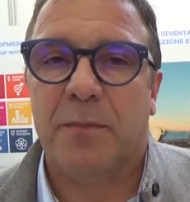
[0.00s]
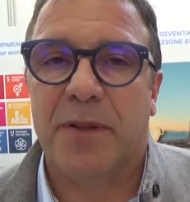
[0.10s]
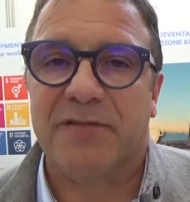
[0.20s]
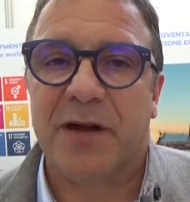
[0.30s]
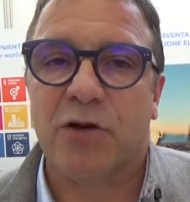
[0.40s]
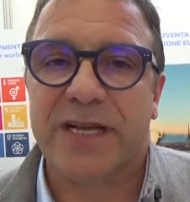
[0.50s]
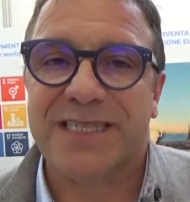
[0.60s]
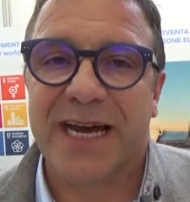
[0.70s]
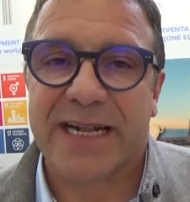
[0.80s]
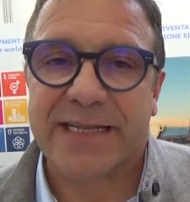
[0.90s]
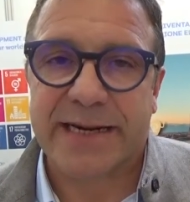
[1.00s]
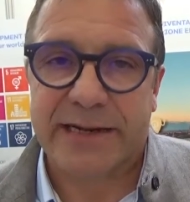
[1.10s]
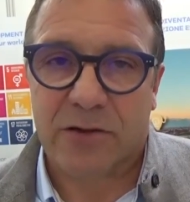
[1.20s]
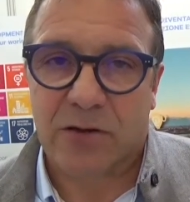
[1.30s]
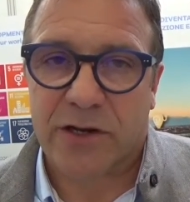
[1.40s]
per valorizzare il
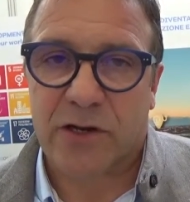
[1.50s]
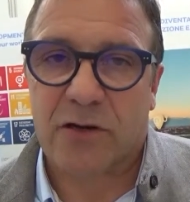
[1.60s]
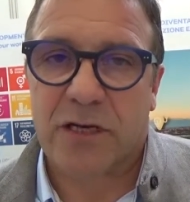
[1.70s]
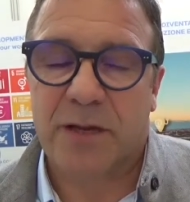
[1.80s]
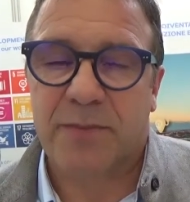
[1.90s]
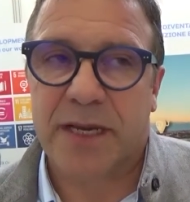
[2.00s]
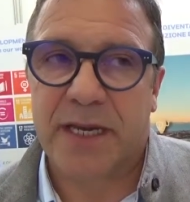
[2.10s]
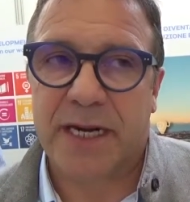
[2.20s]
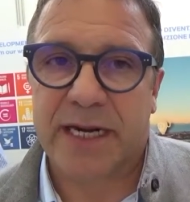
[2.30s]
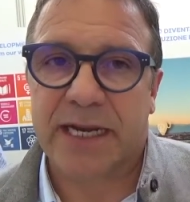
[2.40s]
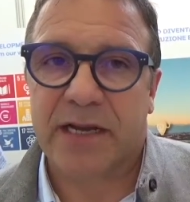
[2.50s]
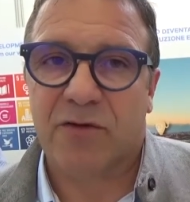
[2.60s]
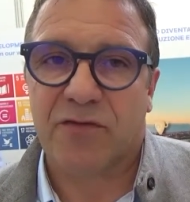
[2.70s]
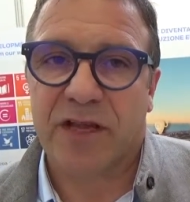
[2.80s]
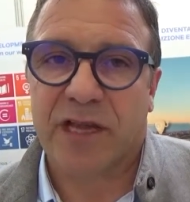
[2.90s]
territorio e per eh,
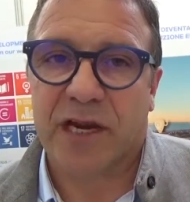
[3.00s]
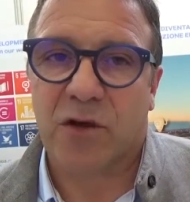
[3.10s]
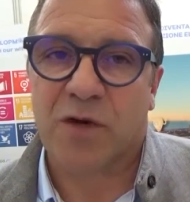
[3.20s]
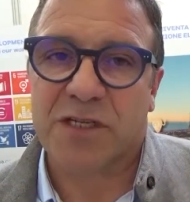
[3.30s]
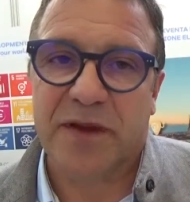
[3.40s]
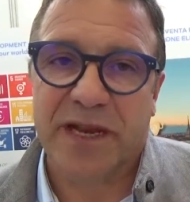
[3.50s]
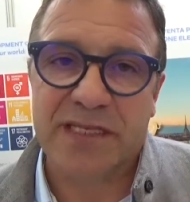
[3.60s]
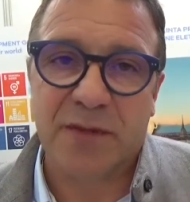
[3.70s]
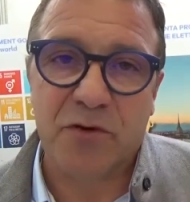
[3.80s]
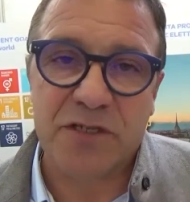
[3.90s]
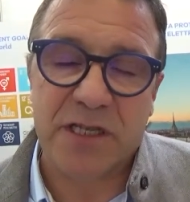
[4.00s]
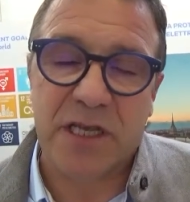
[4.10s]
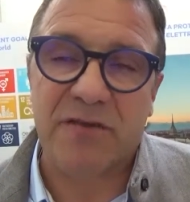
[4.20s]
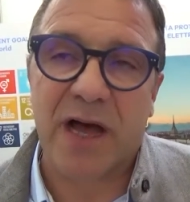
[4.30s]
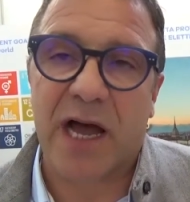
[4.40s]
offrire un'esperienza
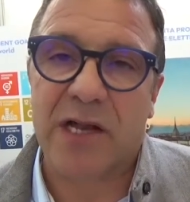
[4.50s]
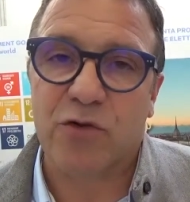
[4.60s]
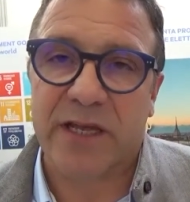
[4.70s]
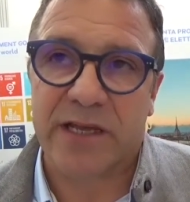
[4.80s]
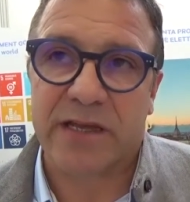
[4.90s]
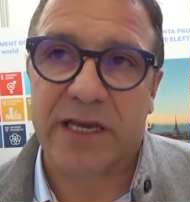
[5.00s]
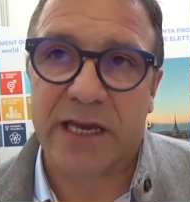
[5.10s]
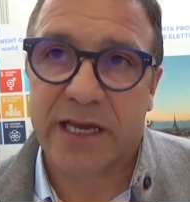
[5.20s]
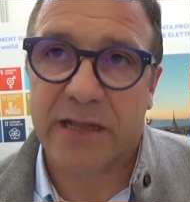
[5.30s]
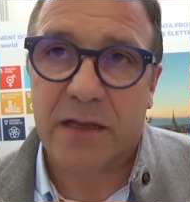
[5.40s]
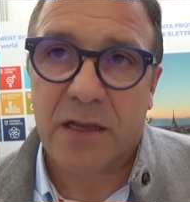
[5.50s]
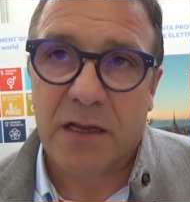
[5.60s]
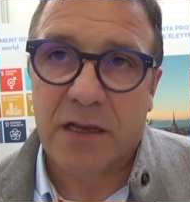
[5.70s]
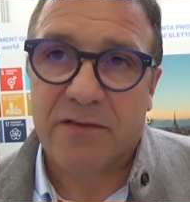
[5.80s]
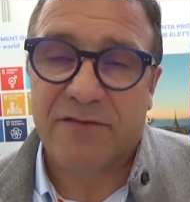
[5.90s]
positiva agli utenti che
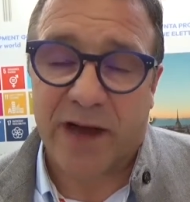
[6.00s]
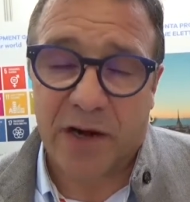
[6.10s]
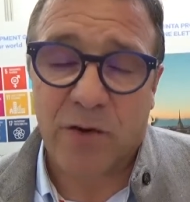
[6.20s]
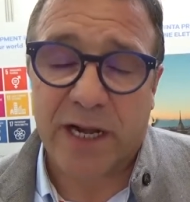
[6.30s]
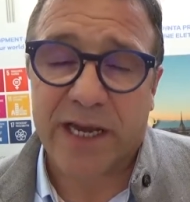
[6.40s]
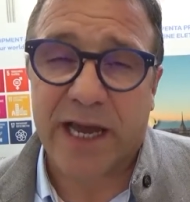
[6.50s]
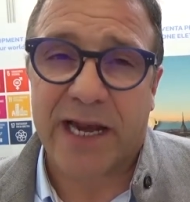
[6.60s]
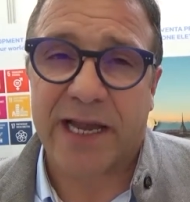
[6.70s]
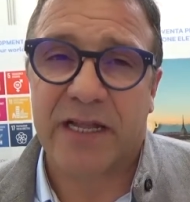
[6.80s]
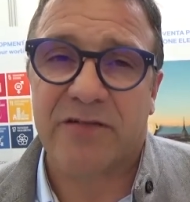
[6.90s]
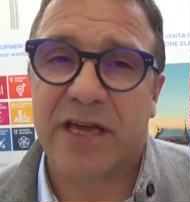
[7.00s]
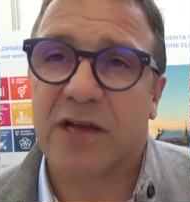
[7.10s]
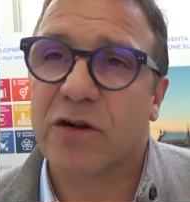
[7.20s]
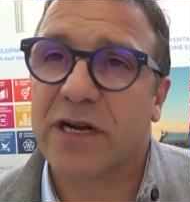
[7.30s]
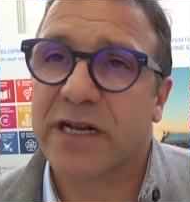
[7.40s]
fanno una ricarica di
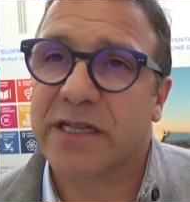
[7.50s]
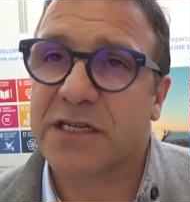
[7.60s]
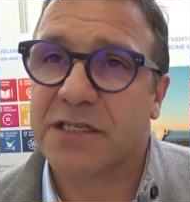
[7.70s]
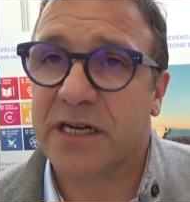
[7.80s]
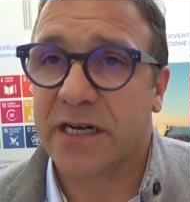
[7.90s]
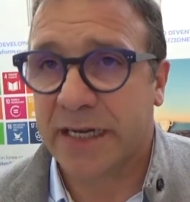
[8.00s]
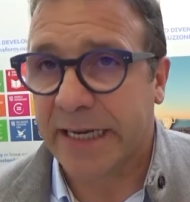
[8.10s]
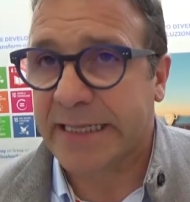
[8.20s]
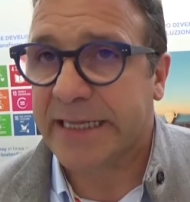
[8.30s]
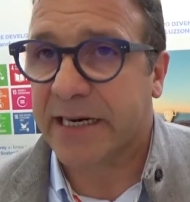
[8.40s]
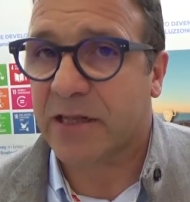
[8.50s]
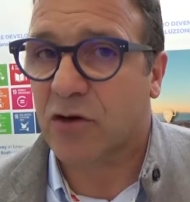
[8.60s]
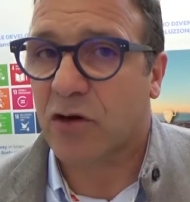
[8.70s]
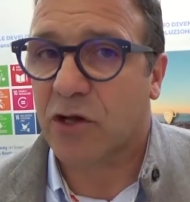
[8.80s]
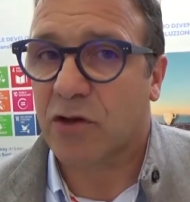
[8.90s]
veicoli elettrici nel
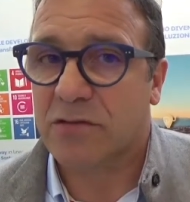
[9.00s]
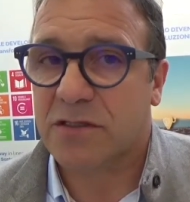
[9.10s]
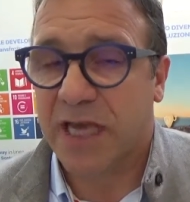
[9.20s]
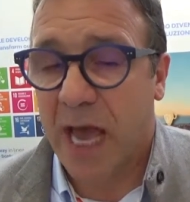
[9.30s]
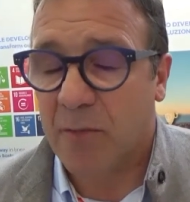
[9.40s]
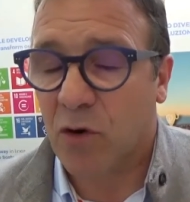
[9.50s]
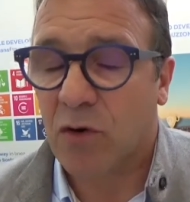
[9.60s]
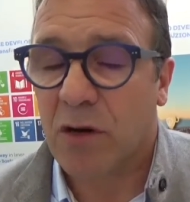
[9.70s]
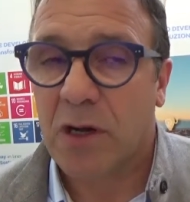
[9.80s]
territorio. Siamo